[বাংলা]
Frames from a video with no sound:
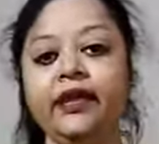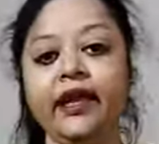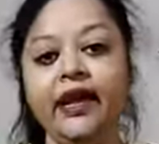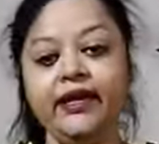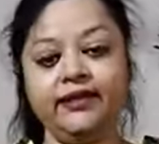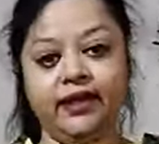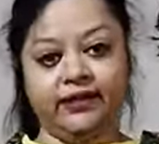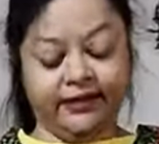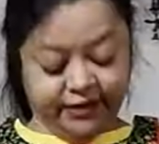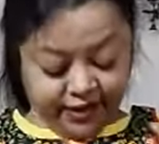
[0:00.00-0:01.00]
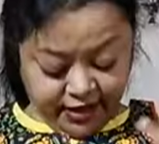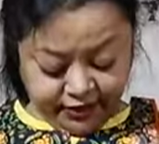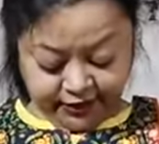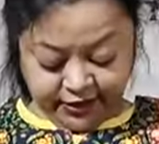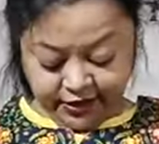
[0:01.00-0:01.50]
এই যাচ্ছে
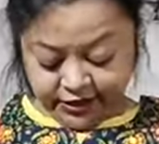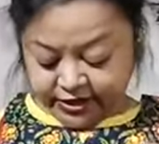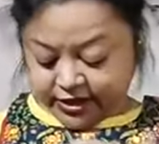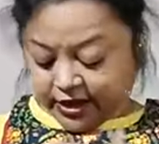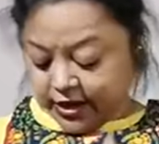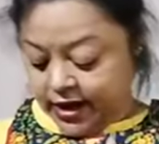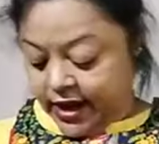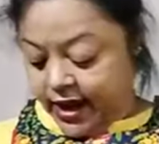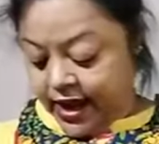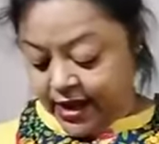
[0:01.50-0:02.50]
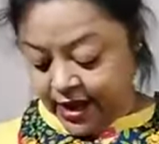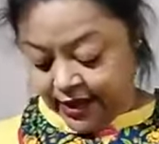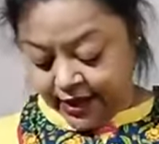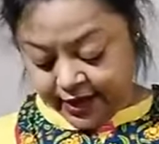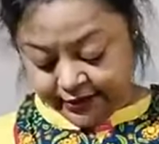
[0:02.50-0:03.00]
জিনিসটা
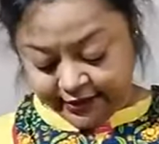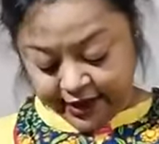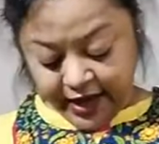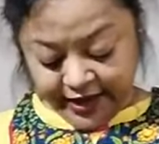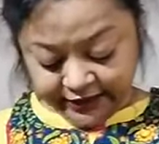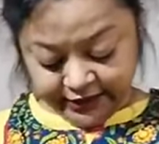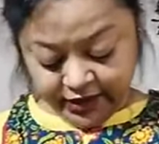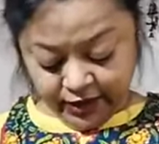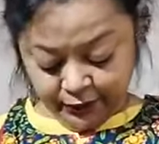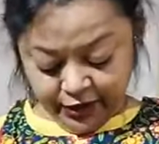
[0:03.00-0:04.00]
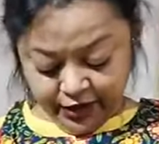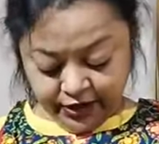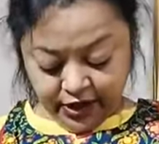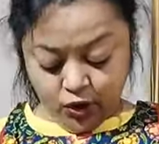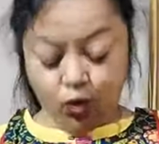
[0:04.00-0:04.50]
এইখানে আছে আছরাক
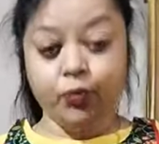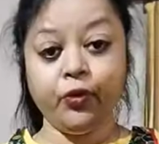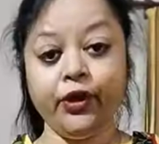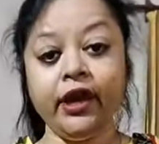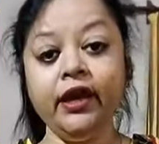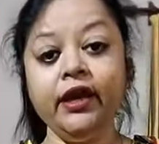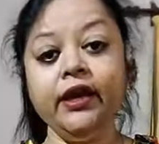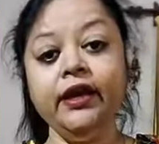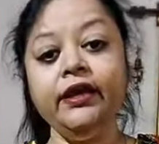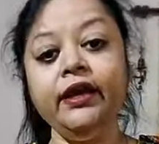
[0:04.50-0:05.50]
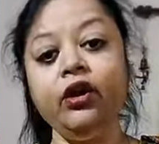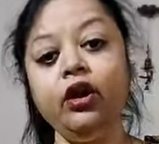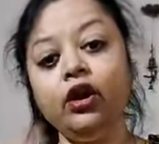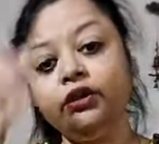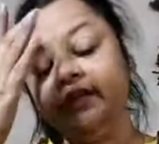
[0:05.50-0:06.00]
প্রিন্টের ওপরে
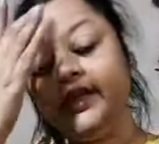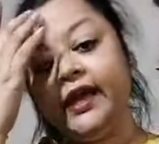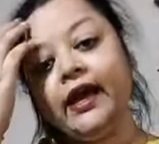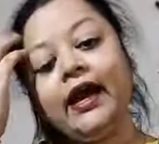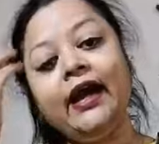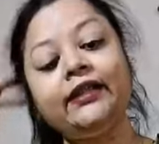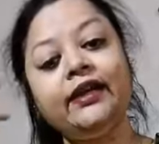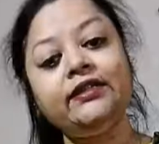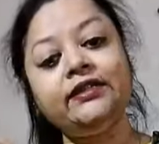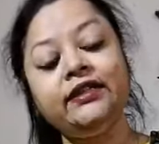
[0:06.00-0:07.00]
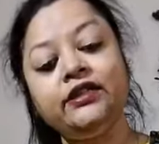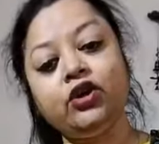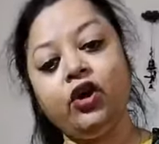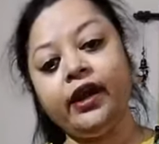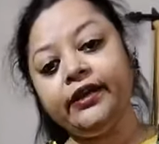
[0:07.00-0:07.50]
ইয়েলো দিয়ে কাঁথা স্টিচ
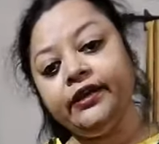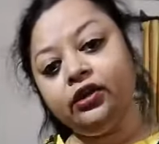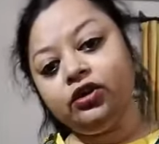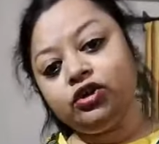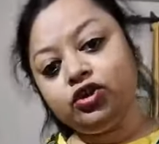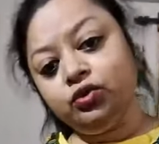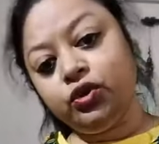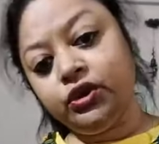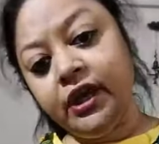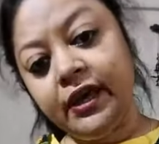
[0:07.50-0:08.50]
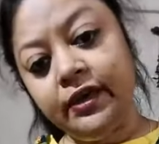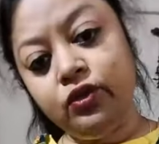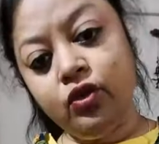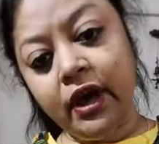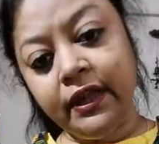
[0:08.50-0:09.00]
করা ইয়েলো সুতো দিয়ে
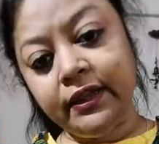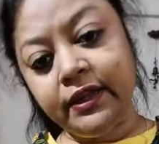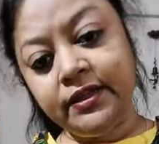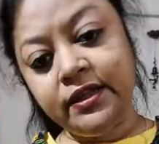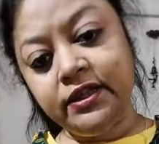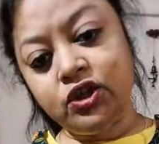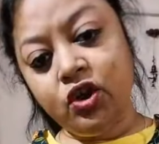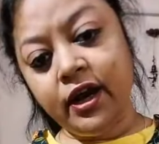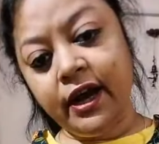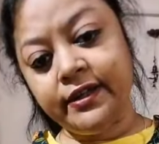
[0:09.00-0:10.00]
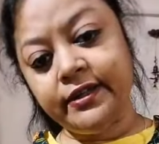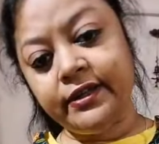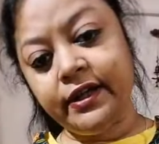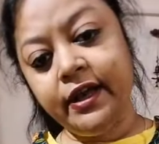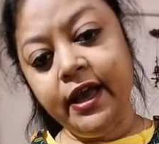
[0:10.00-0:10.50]
কিন্তু কাঁথা স্টিচ করা আছে
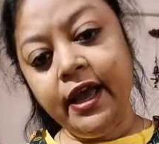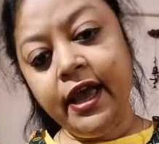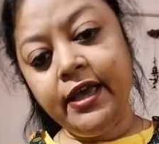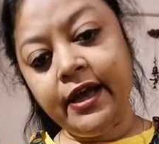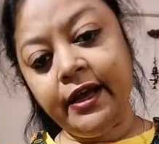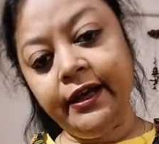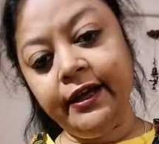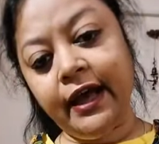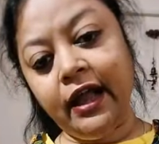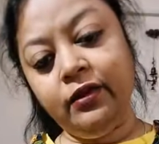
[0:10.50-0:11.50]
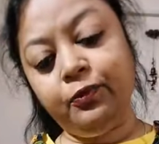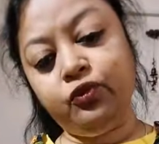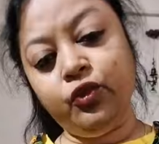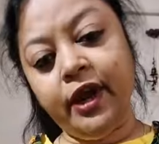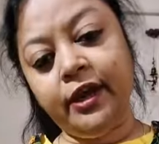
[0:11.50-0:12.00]
এইখানে ডাল
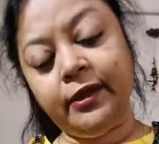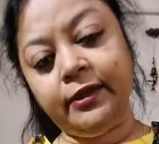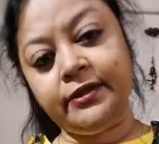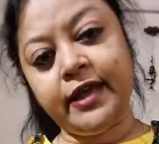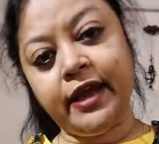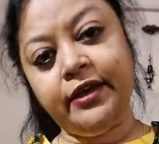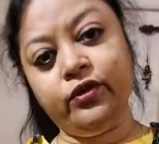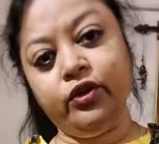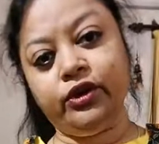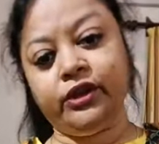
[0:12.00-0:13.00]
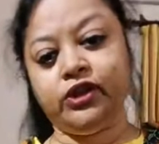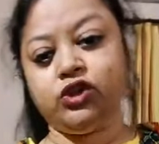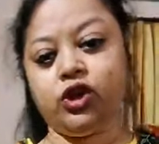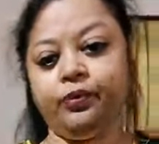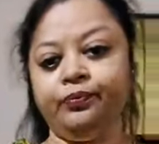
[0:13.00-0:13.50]
ফুলের সাইড গুলোতে সব